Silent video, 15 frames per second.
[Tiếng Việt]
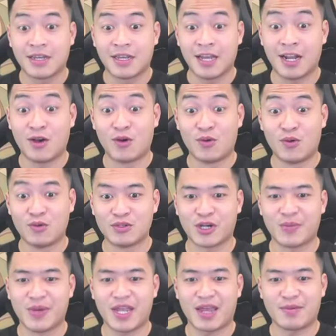Hello, chào
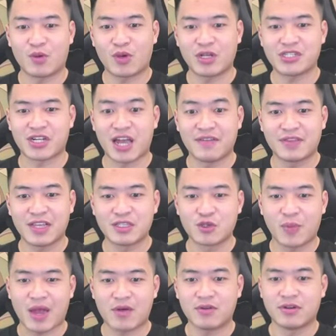mừng anh em đã quay trở lại với Tây Du
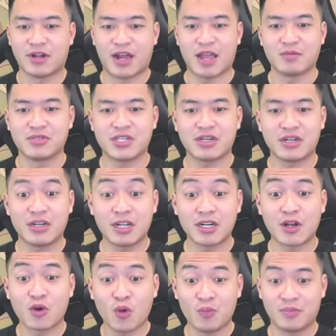Béo. Ngày hôm trước lướt
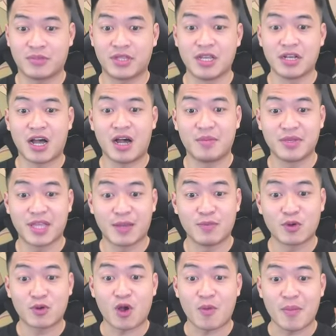group, tình cờ mình thấy
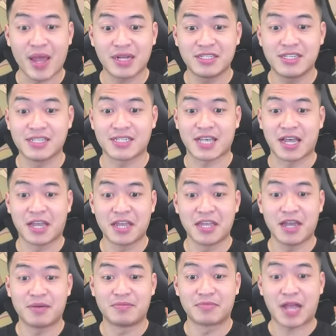một comment chia sẻ kinh
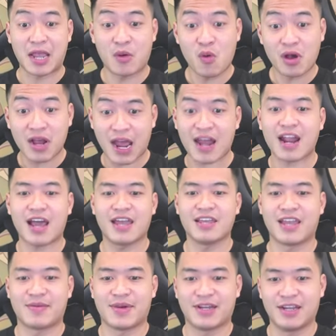nghiệm cày cuốc khá là hay anh
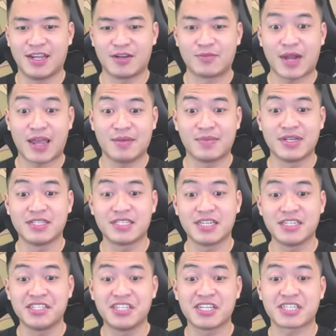em ạ. Nên hôm nay mình
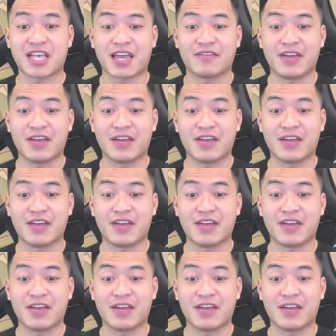xin chia sẻ với